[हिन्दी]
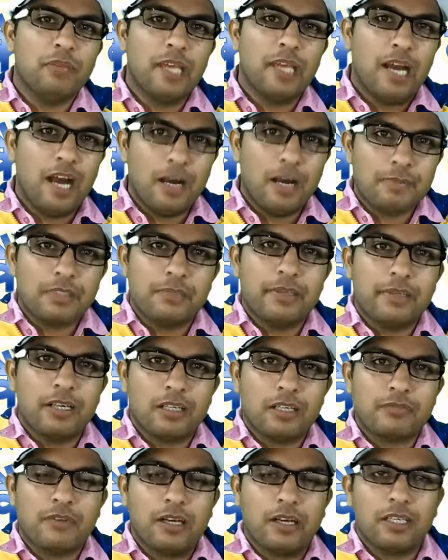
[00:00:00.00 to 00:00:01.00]
में आप सभी
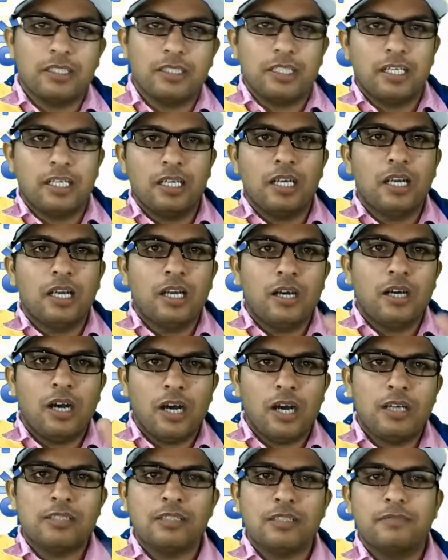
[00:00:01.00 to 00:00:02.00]
का स्वागत है
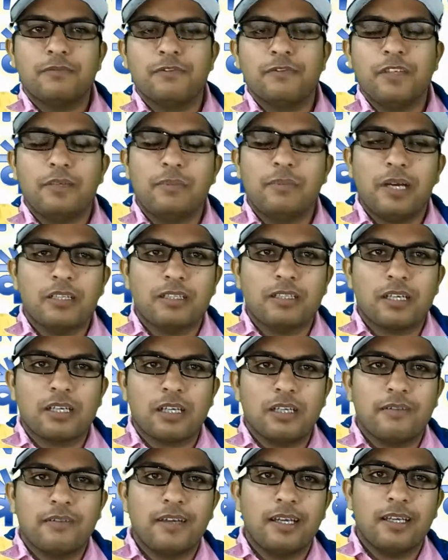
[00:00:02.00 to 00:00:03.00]
आज हम फिर बात
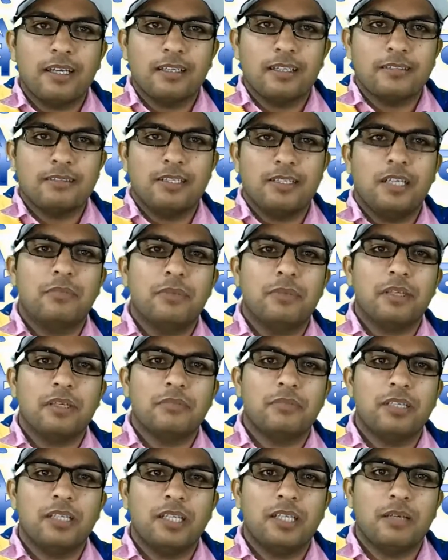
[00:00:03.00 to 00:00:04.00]
करने वाले हैं स्टेट बैंक
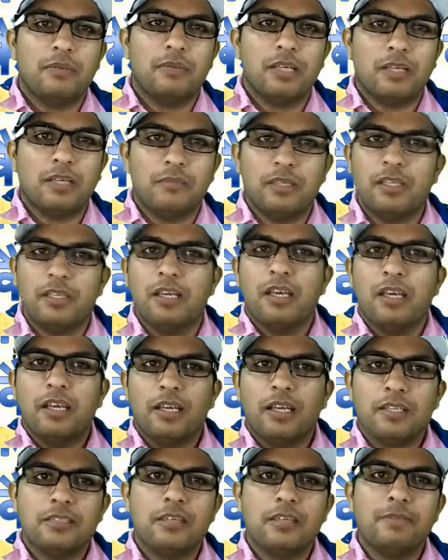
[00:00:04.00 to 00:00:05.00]
बड़ी के बारे में
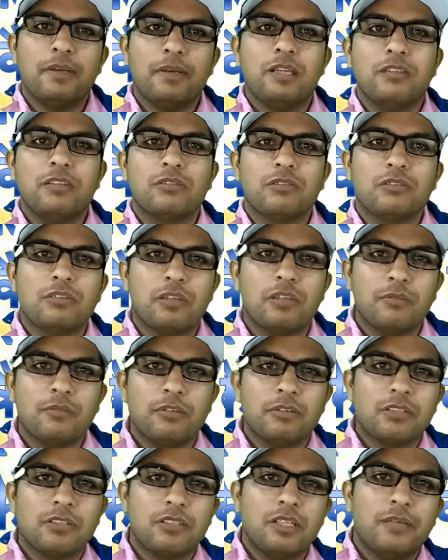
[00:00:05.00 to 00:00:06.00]
इससे पहले दोस्तों हम
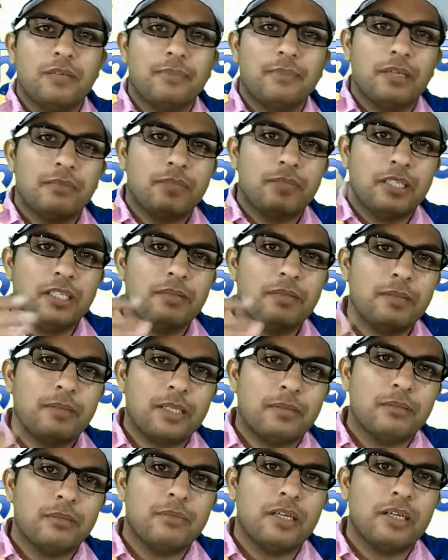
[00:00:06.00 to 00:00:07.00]
लोग स्टेट बैंक बड़ी के
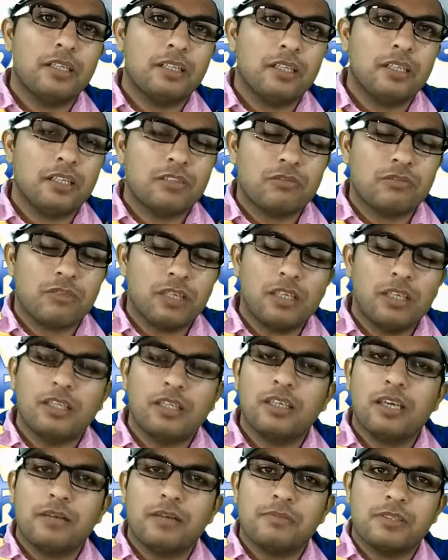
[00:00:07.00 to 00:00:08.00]
बारे में बात कर चुके हैं
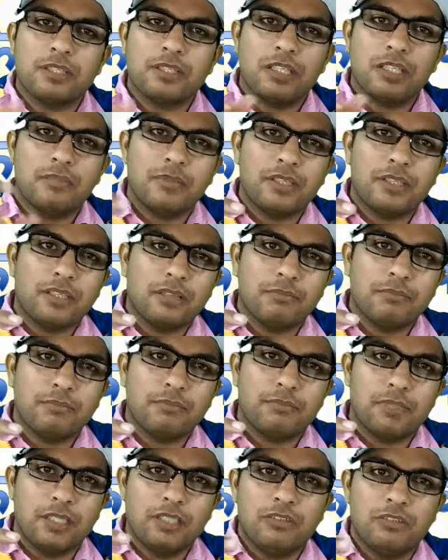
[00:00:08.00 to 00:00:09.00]
कि आप स्टेट बैंक की
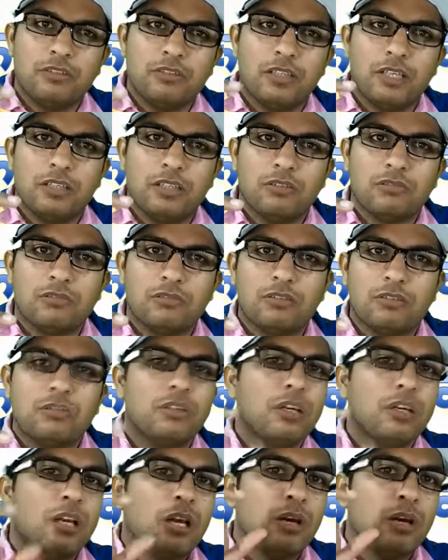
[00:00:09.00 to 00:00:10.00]
बड़ी जो है दोस्तों
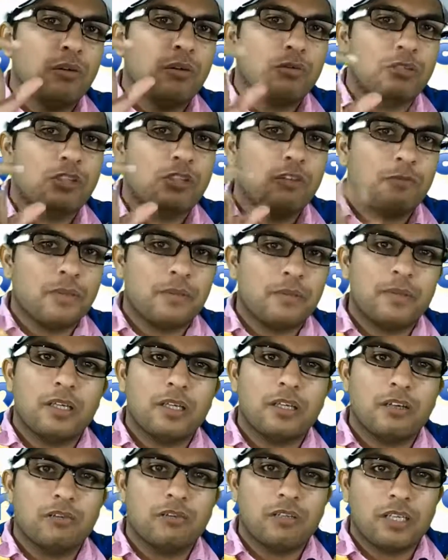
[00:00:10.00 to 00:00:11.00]
उसके ऊपर अपना
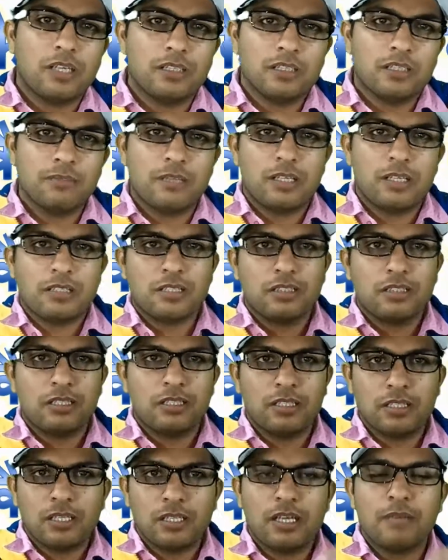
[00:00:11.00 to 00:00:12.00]
अकाउंट कैसे बना सकते
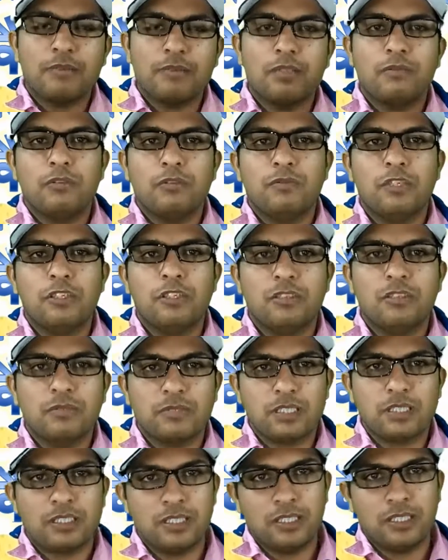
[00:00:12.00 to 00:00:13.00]
हैं अगर आपने वो वीडियो
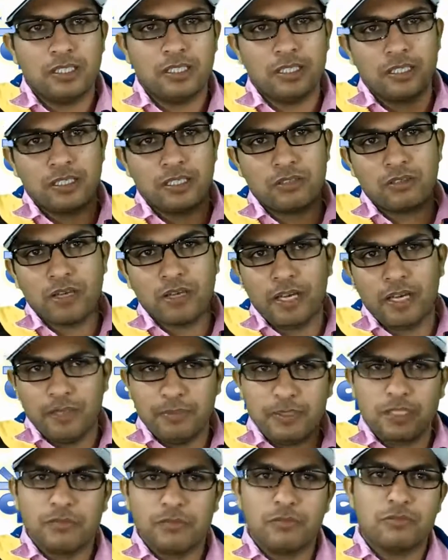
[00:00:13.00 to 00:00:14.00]
अब तक नहीं देखा तो आई
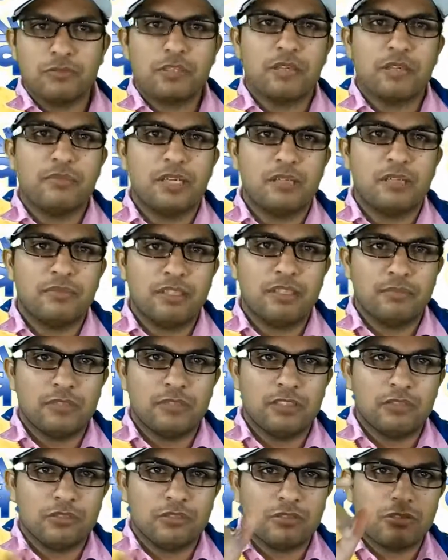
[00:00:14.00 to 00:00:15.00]
बटन में उसके बारे में
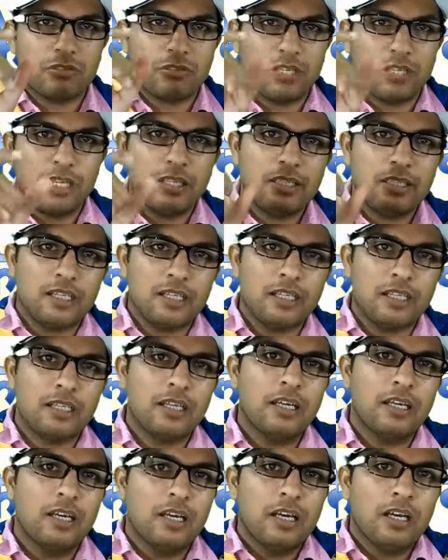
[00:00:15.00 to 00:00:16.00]
हमने दोस्तों डाल दिया है
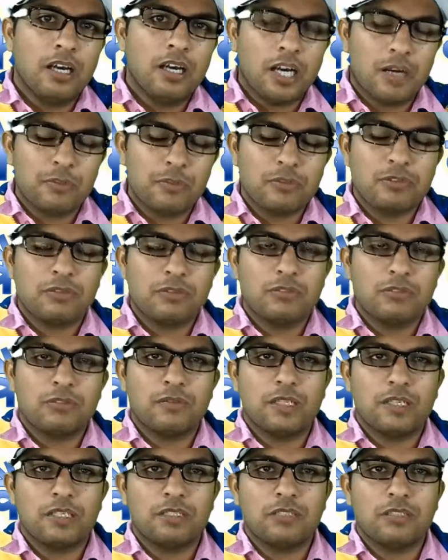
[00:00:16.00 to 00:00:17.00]
आप उसको जो
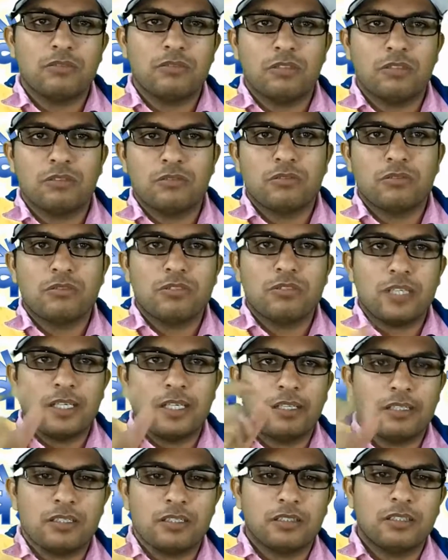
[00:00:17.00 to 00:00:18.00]
वहां से जो है दोस्तों
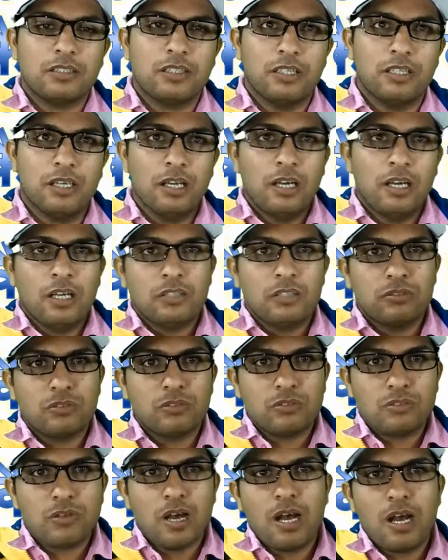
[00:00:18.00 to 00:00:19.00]
चेक कर सकते हैं तो
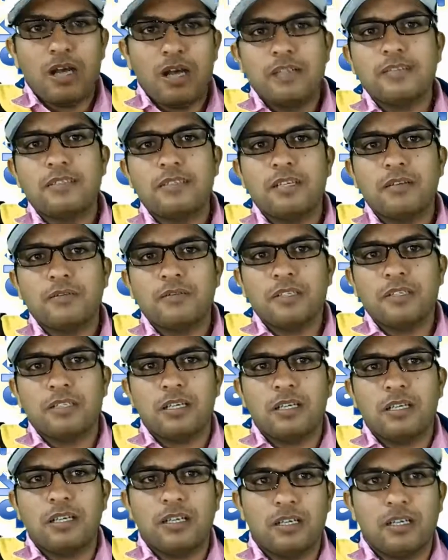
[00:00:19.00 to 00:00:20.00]
दोस्तों आज का
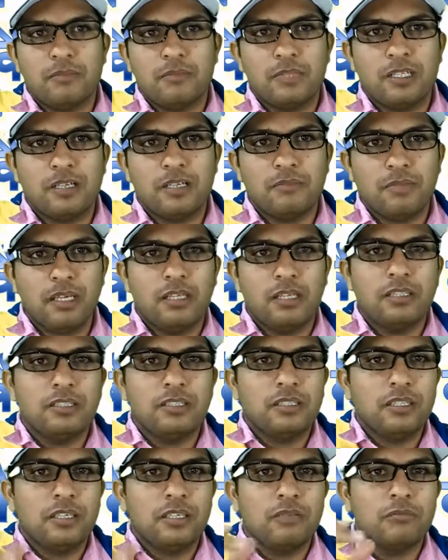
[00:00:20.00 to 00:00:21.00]
विषय है हमारा
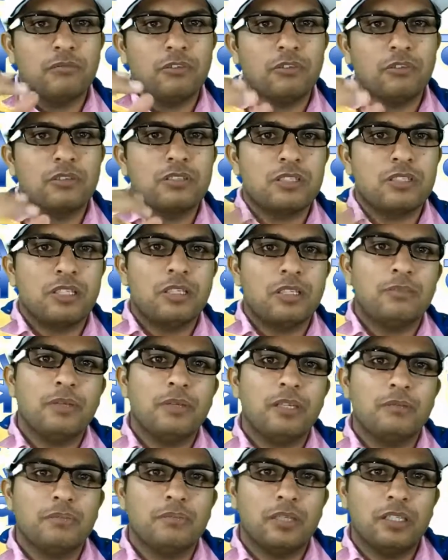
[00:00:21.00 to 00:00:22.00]
मेन की हम लोग स्टेट
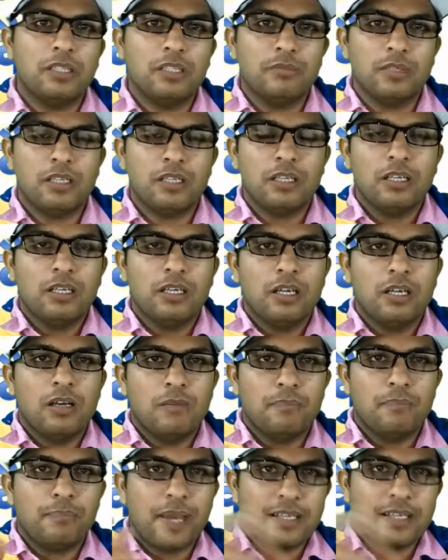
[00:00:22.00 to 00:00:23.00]
बैंक बड़ी में
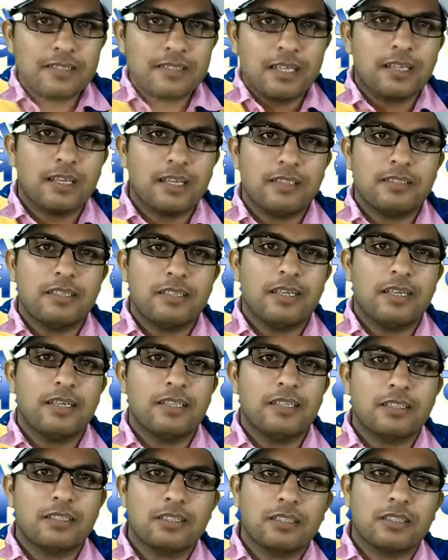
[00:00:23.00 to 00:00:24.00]
पैसा कैसे
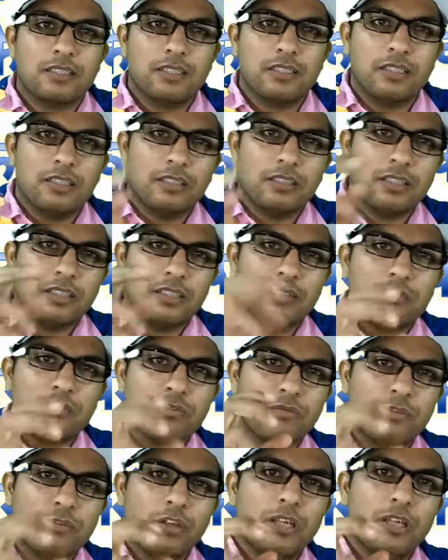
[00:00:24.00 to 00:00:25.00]
ऐड कर सकते हैं यानी उस
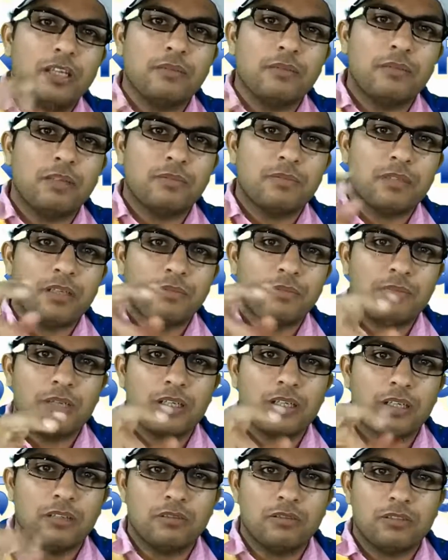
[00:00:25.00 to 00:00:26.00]
वॉलेट में अपना
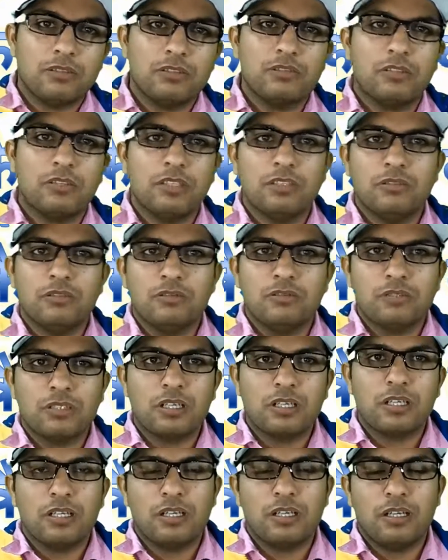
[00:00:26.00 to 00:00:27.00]
अकाउंट जो है यूज
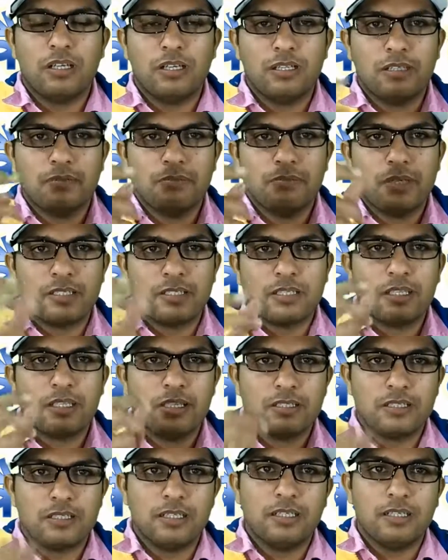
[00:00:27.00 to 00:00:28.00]
करने के लिए हम पैसा
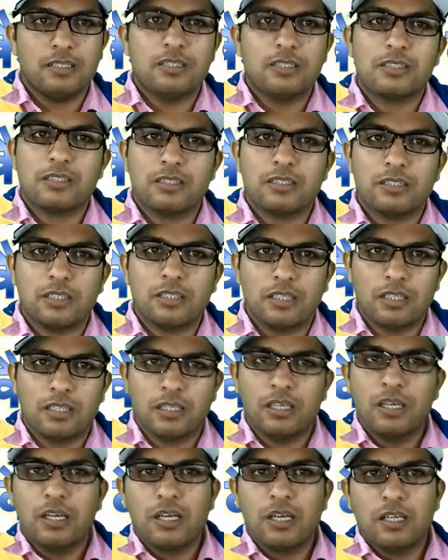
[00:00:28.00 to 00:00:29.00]
कैसे ऐड कर सकते हैं
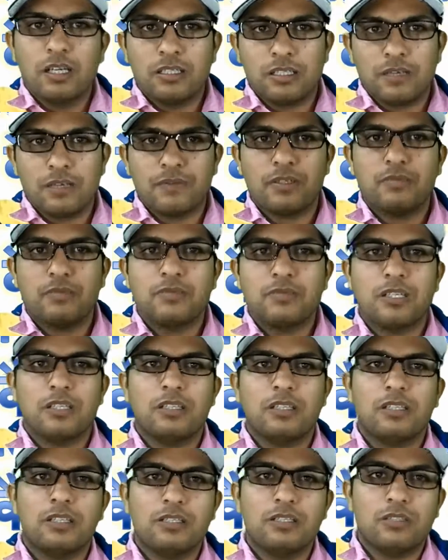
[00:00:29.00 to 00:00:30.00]
या फिर हम
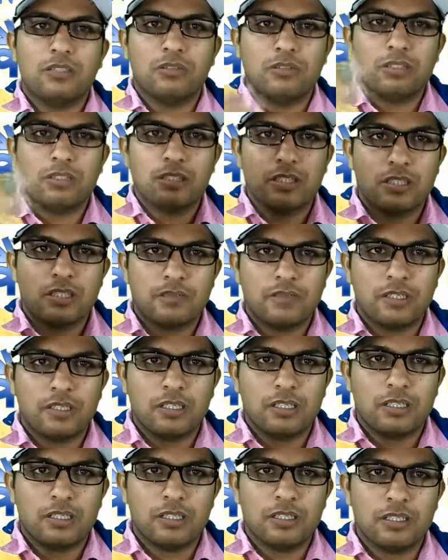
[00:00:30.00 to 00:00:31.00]
चाहते हैं किसी को ट्रांसफर
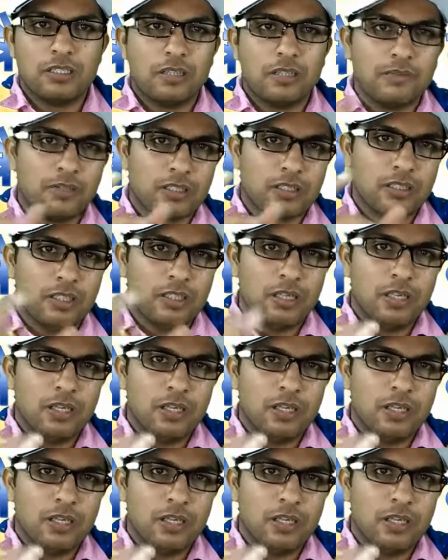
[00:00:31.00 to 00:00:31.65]
करना या फिर